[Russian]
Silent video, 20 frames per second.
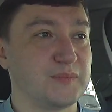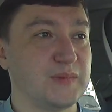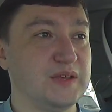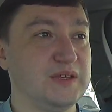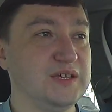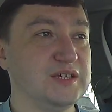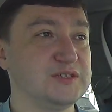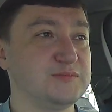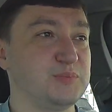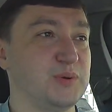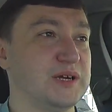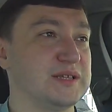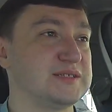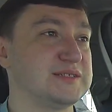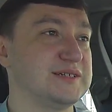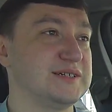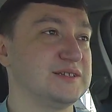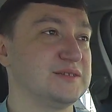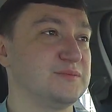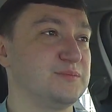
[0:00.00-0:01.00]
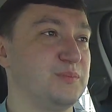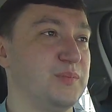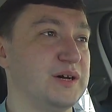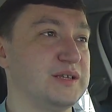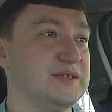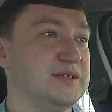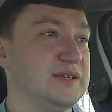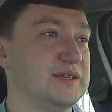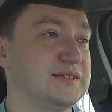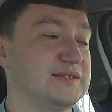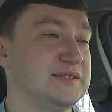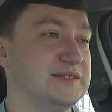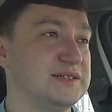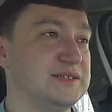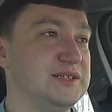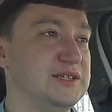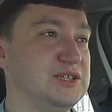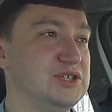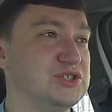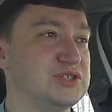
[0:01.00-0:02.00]
Есть процент потерь
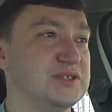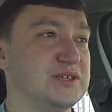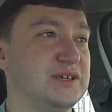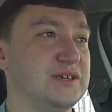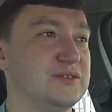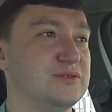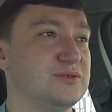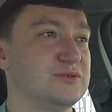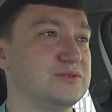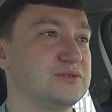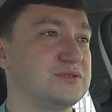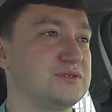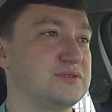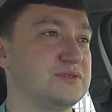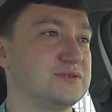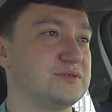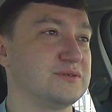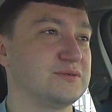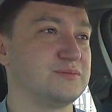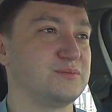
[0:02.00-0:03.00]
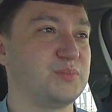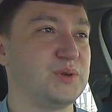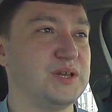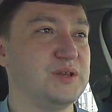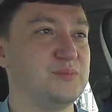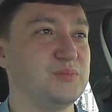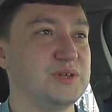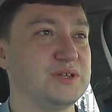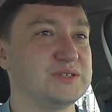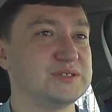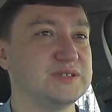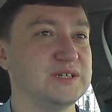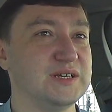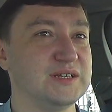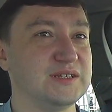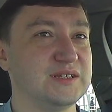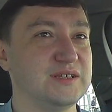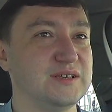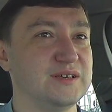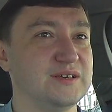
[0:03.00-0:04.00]
технические, то есть э, при
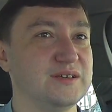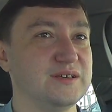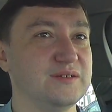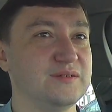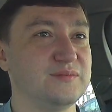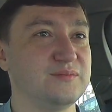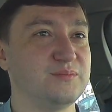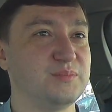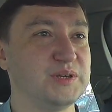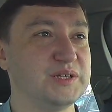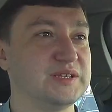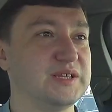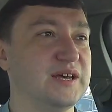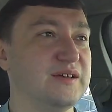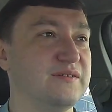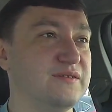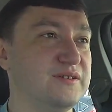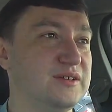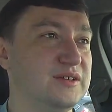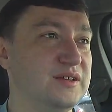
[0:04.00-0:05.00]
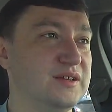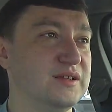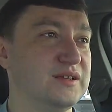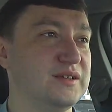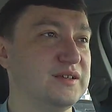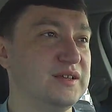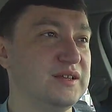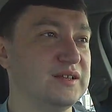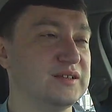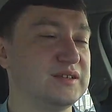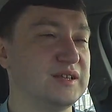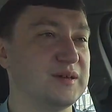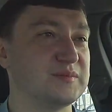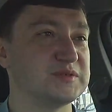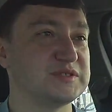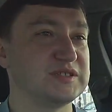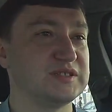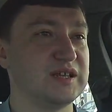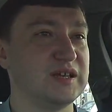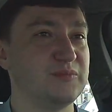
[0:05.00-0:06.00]
пересадке придавили или
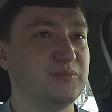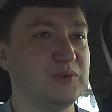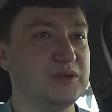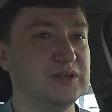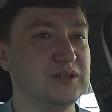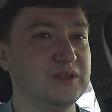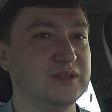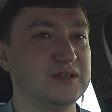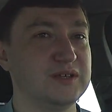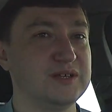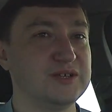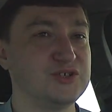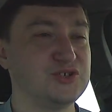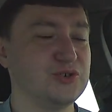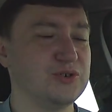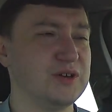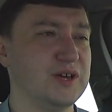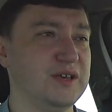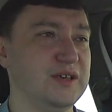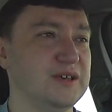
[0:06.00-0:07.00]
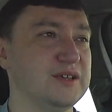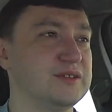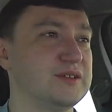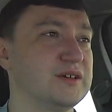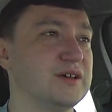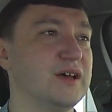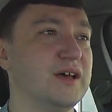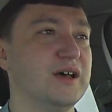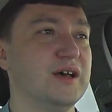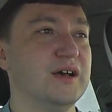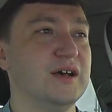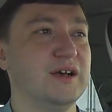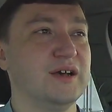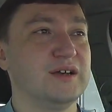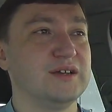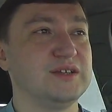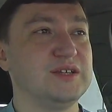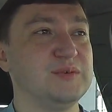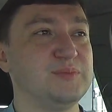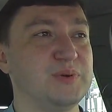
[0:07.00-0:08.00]
там затопило, или еще какие-то
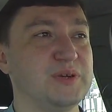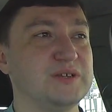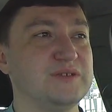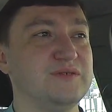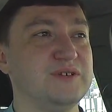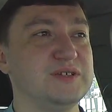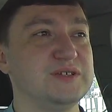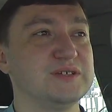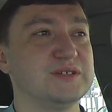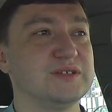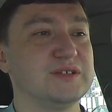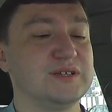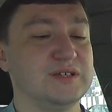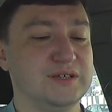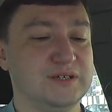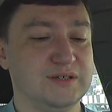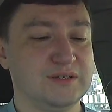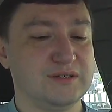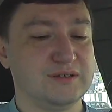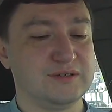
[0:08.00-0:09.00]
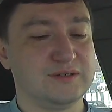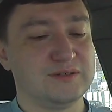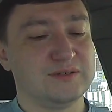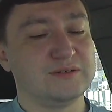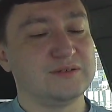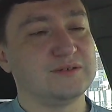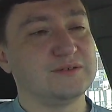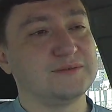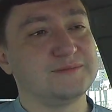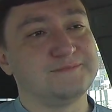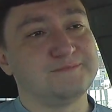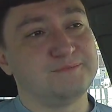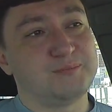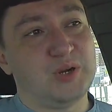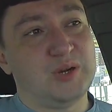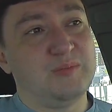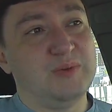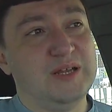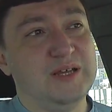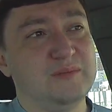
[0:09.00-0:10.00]
непредвиденные э,
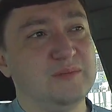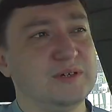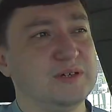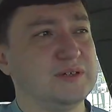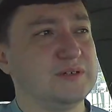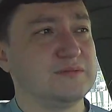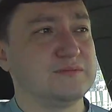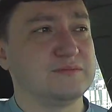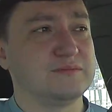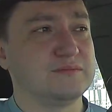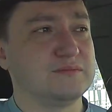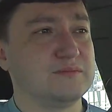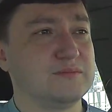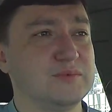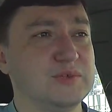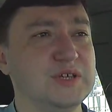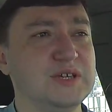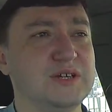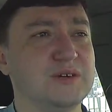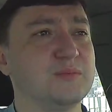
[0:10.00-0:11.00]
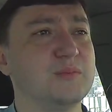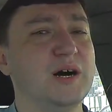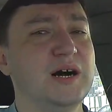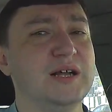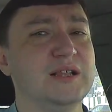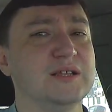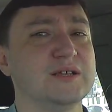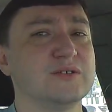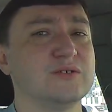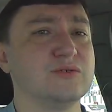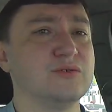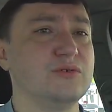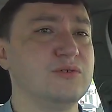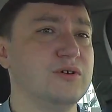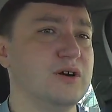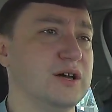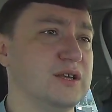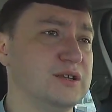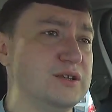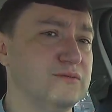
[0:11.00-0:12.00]
проблемы. Их мало,
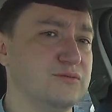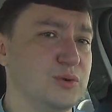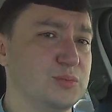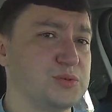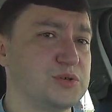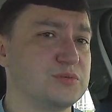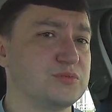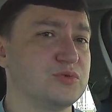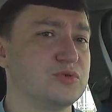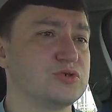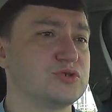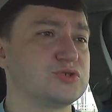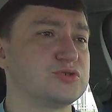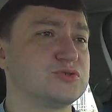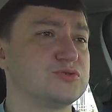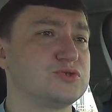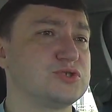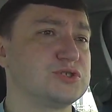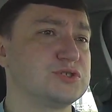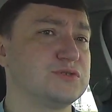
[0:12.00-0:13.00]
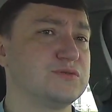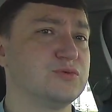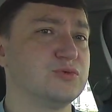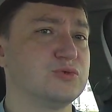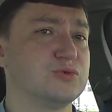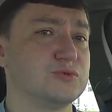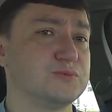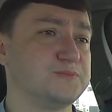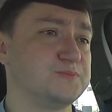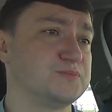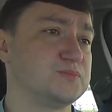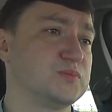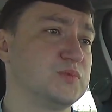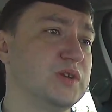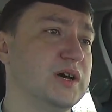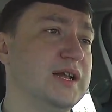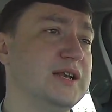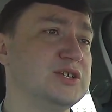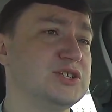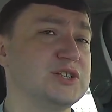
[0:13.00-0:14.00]
но они, в общем, тоже существуют.
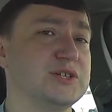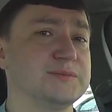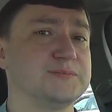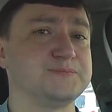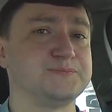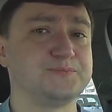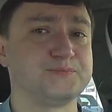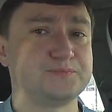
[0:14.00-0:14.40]
Дальше